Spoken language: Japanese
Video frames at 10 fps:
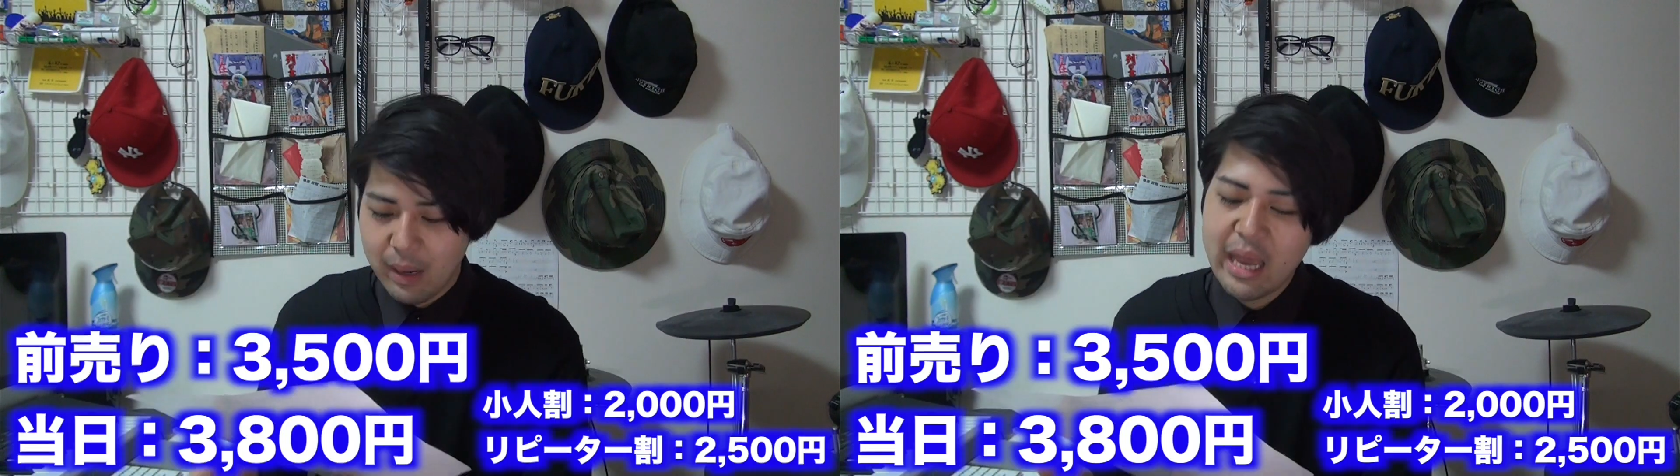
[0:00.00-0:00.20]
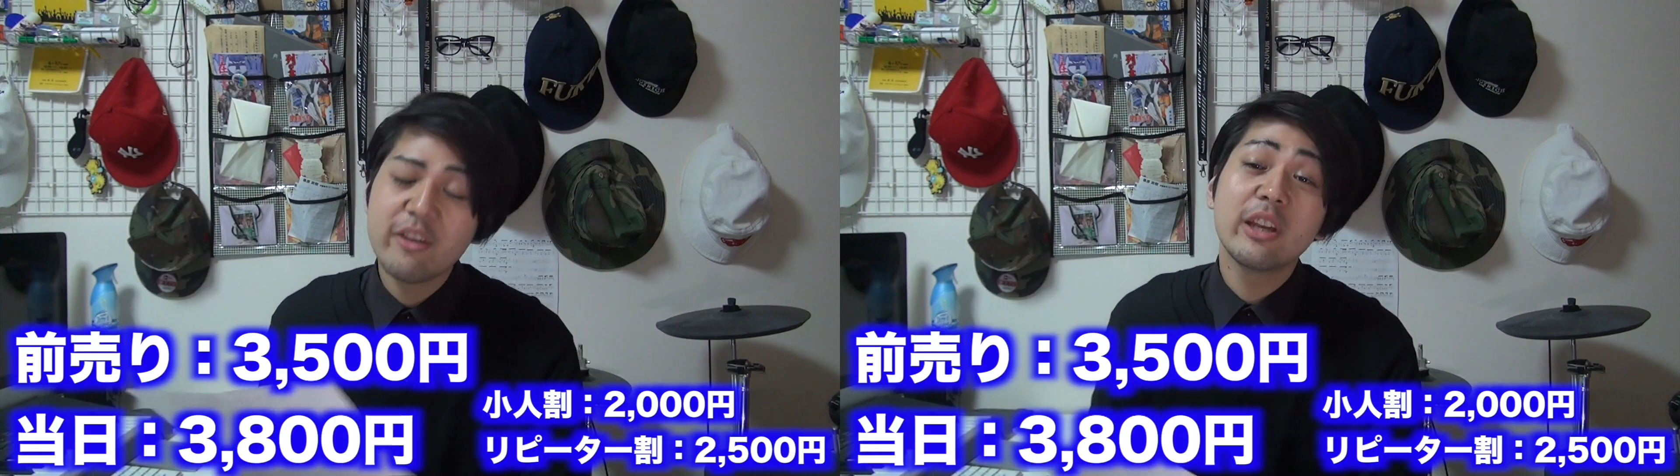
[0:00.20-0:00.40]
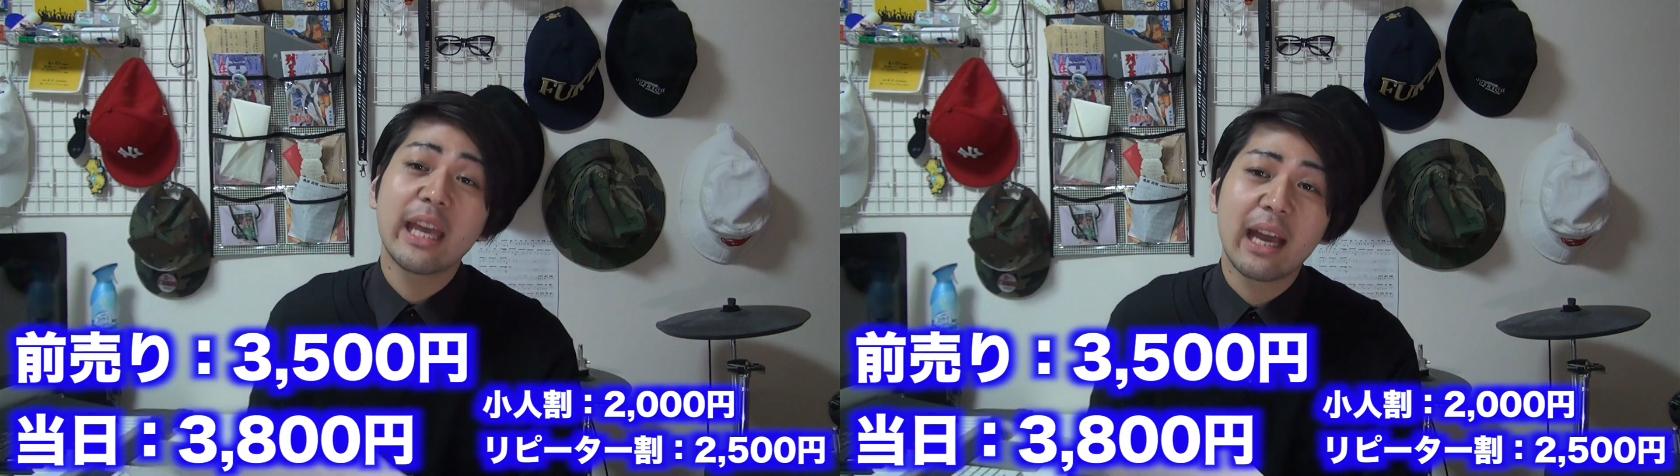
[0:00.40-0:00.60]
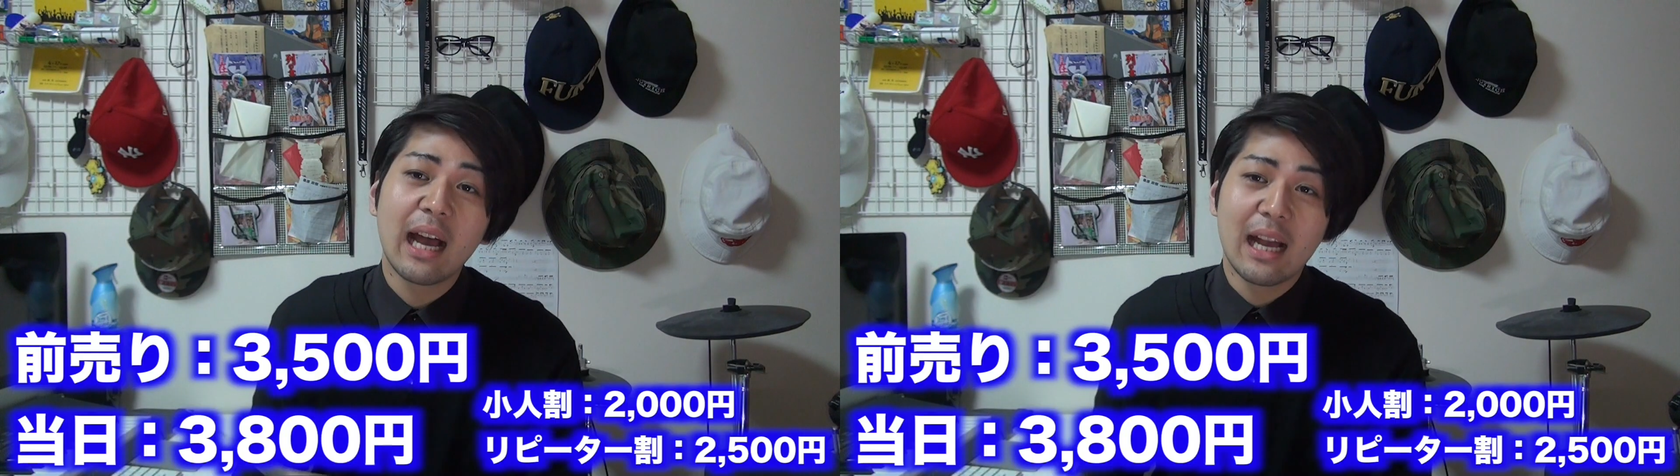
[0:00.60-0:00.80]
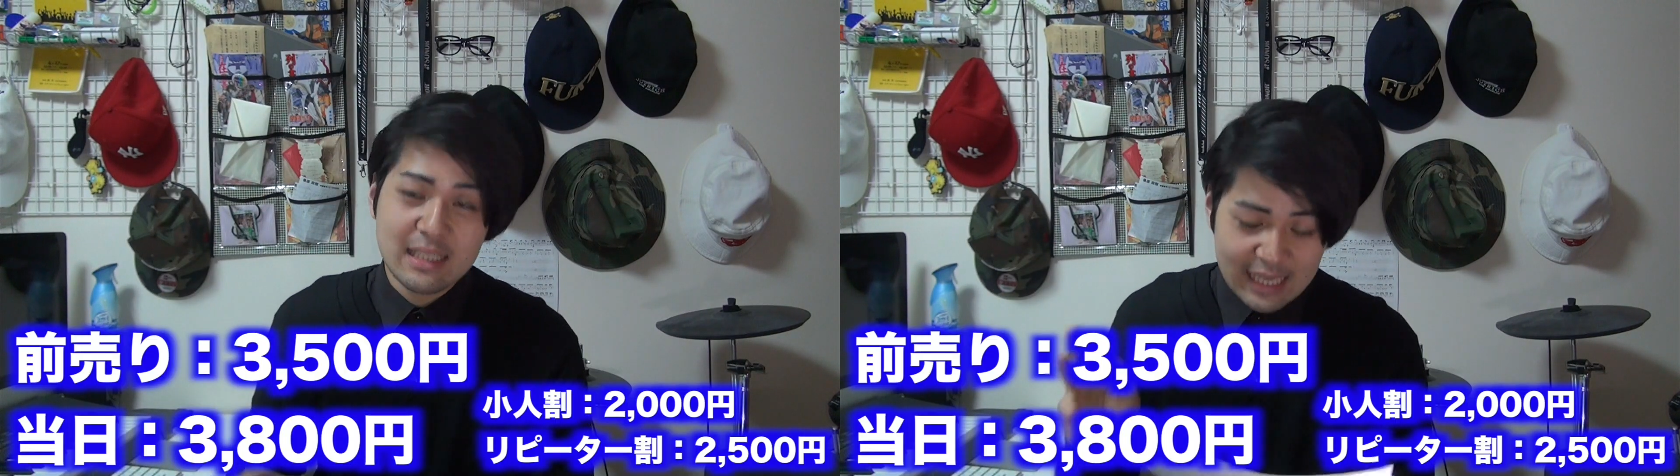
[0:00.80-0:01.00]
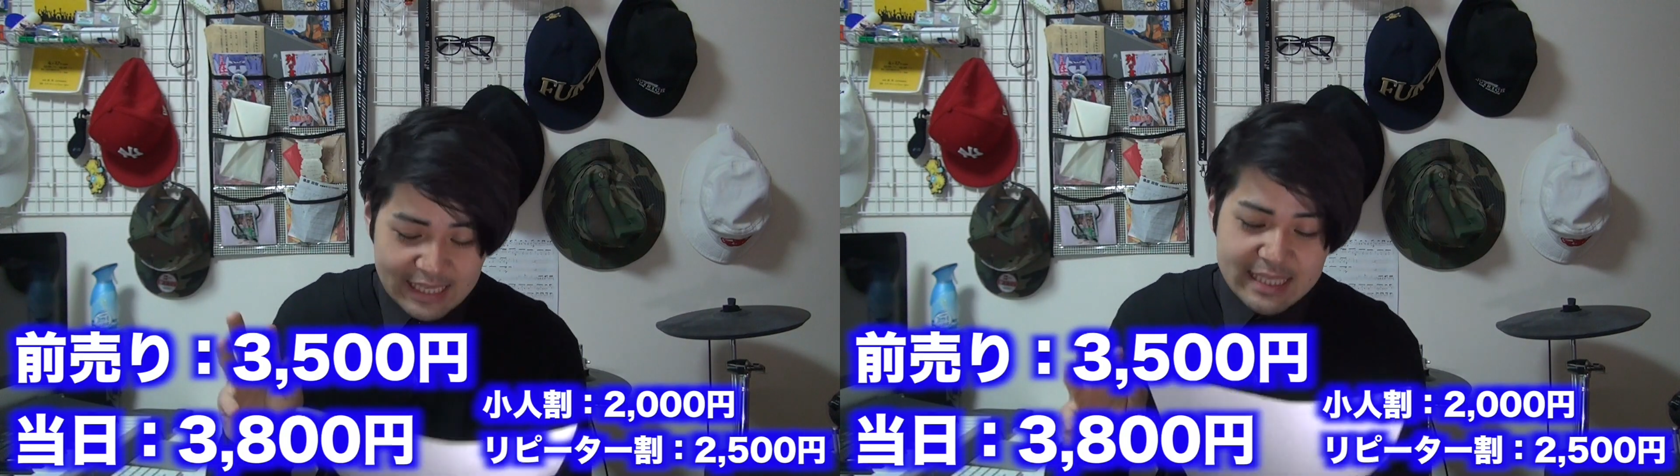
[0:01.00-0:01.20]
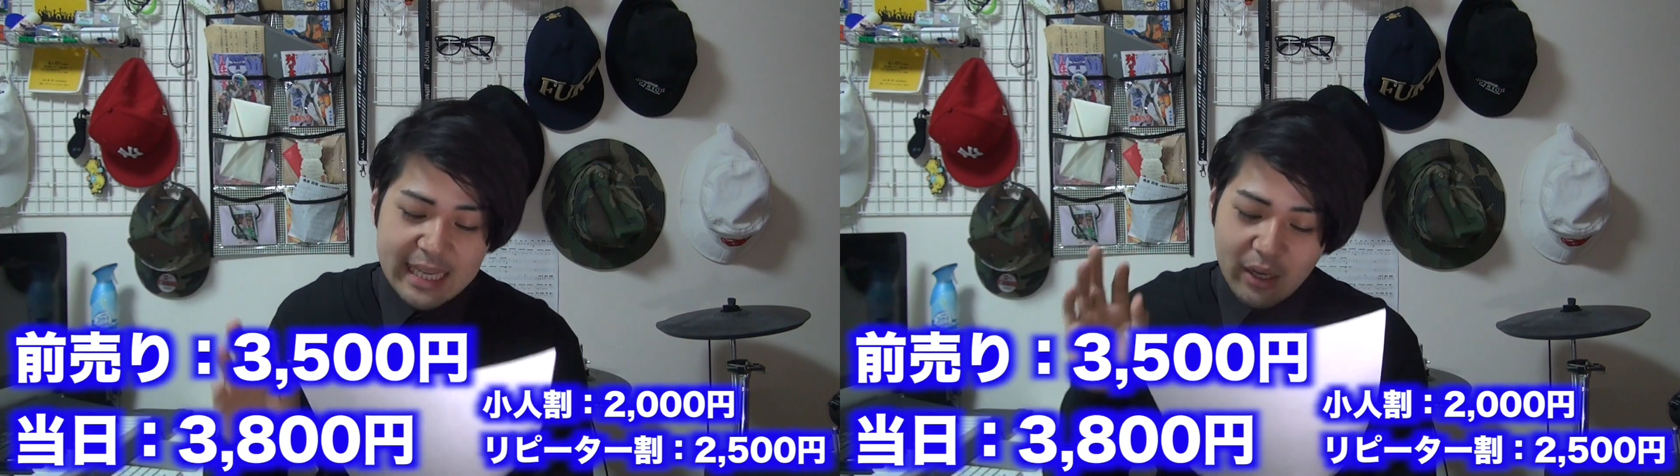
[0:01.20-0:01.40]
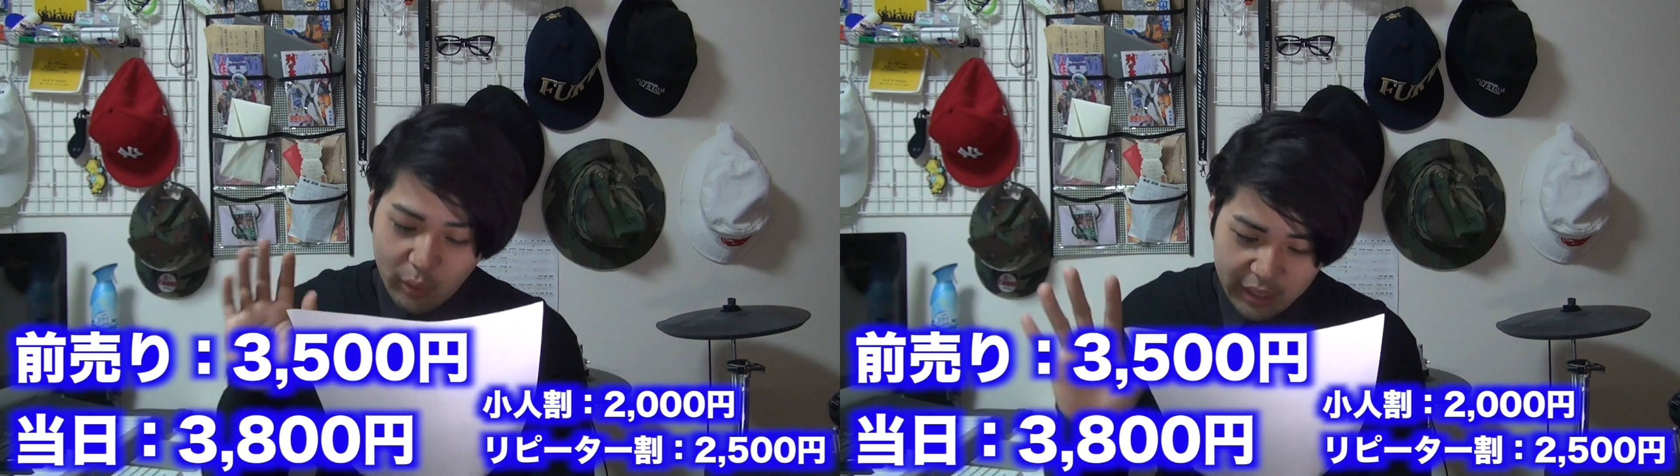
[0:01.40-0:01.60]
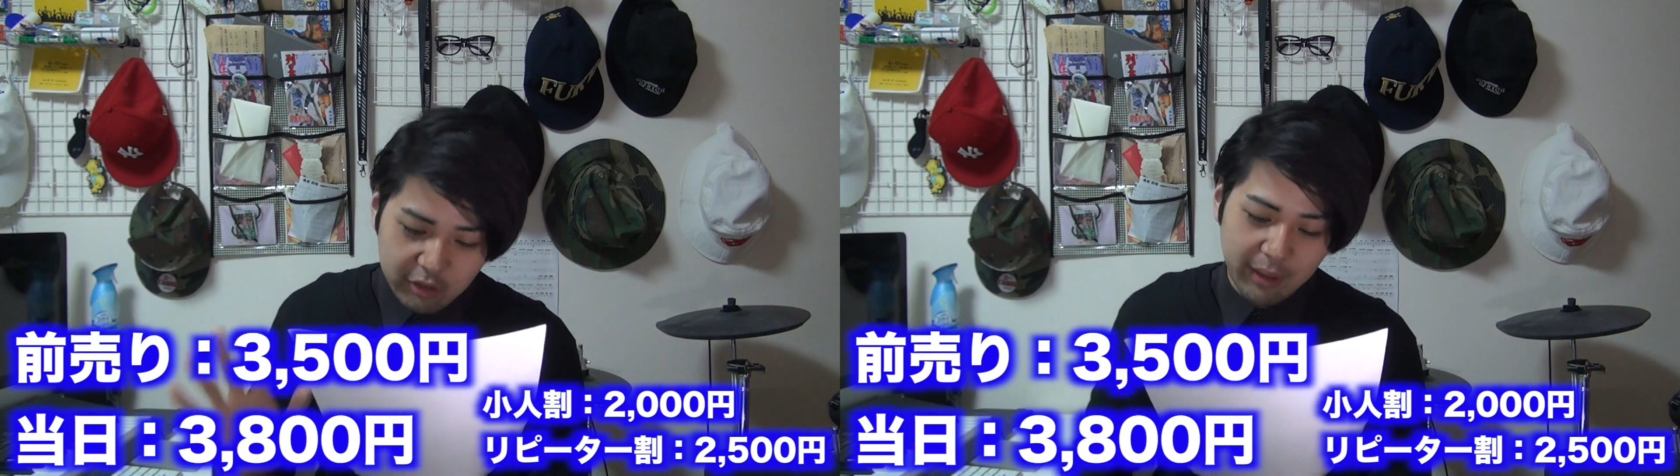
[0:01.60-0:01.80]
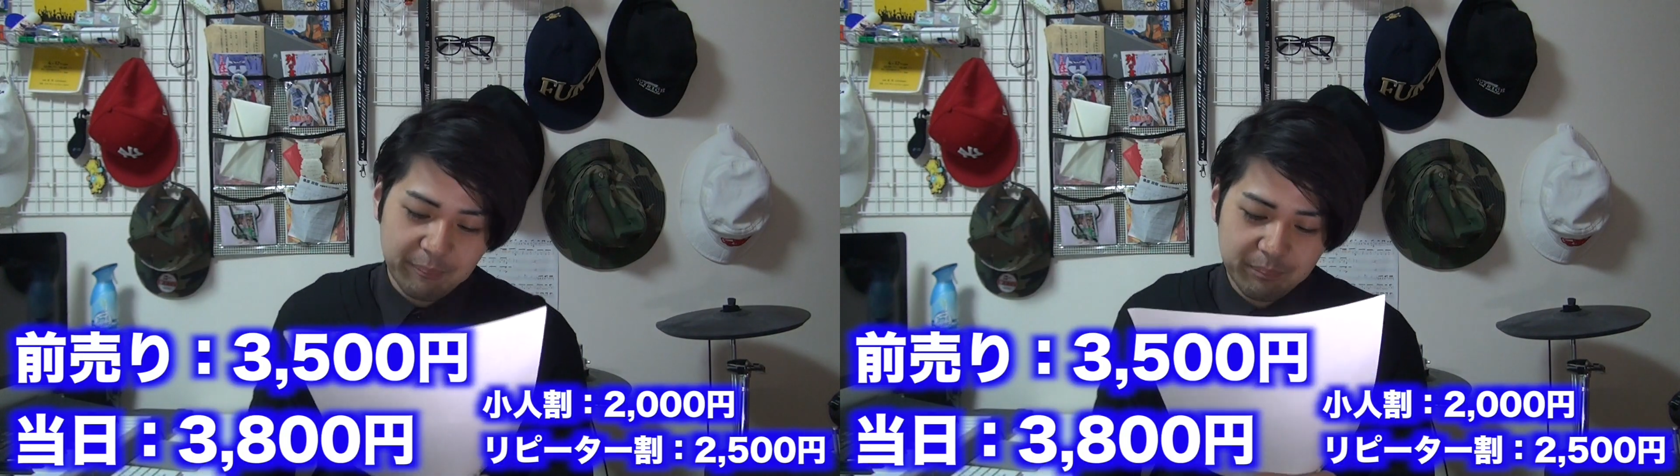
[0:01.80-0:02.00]
前売り券が
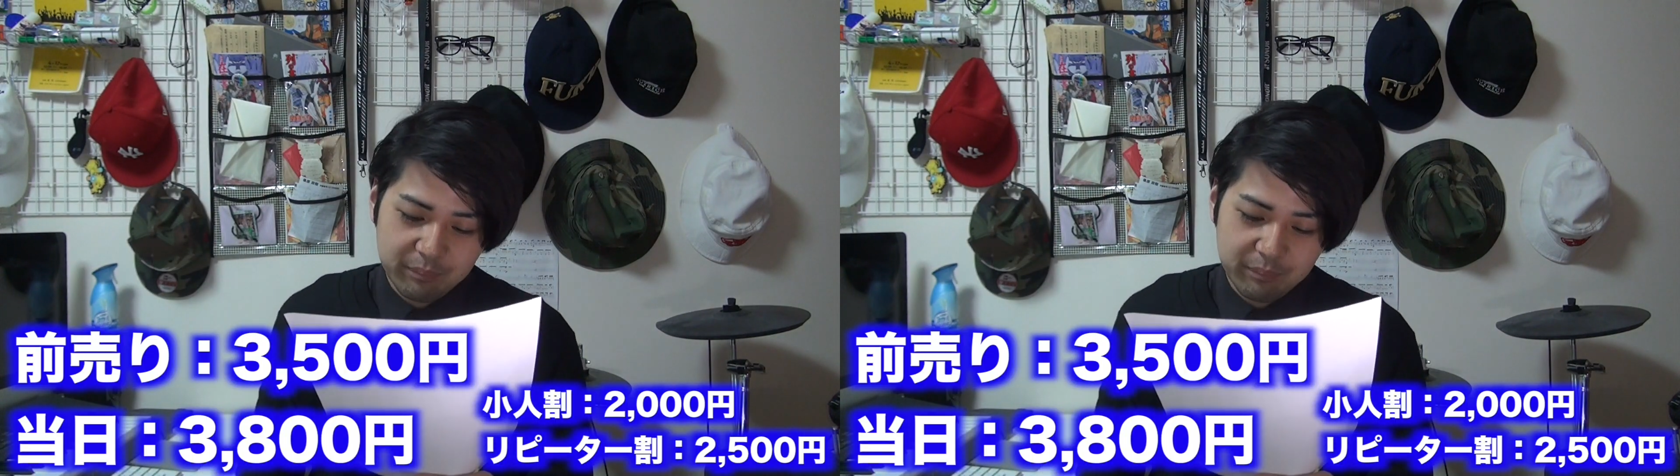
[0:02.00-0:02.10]
3500円。